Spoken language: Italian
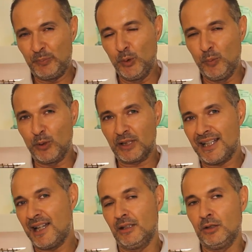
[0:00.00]
più
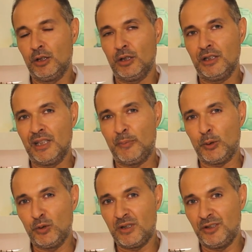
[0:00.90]
portando la
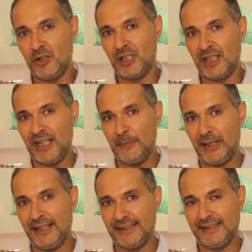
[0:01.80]
produzione nei
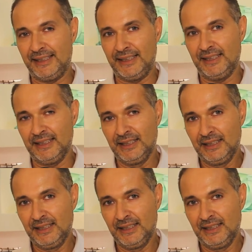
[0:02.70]
paesi